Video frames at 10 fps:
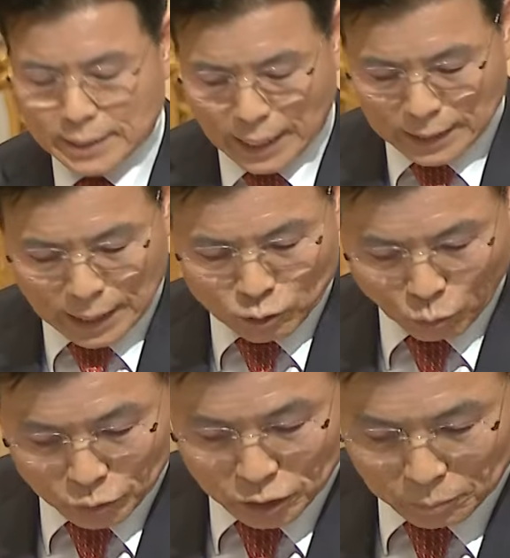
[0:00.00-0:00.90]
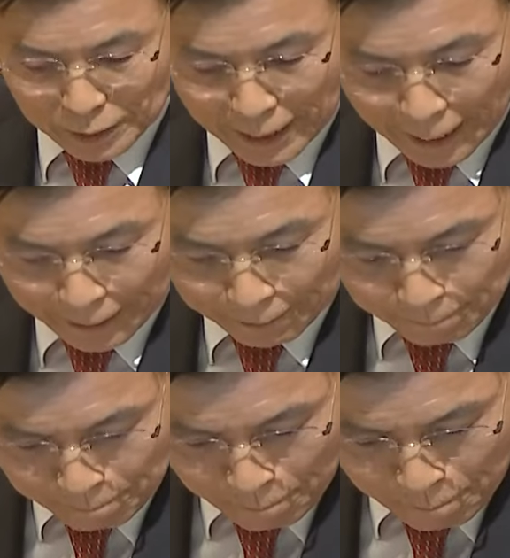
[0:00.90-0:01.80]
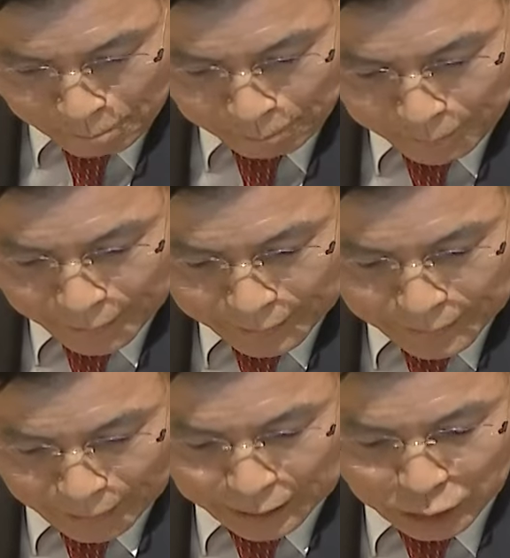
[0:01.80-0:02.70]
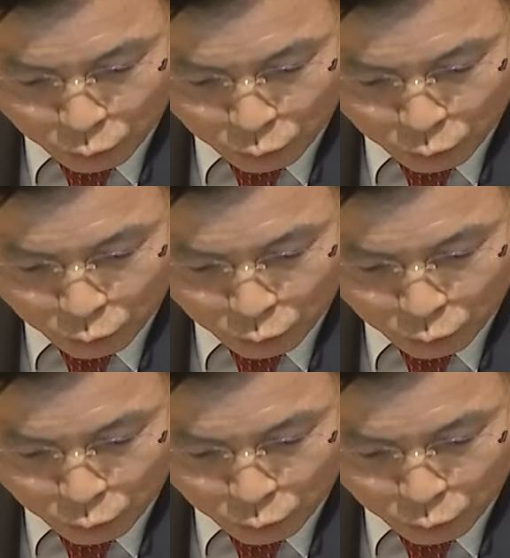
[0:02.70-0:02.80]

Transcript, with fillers: 本当に住んでいて天性に近いことを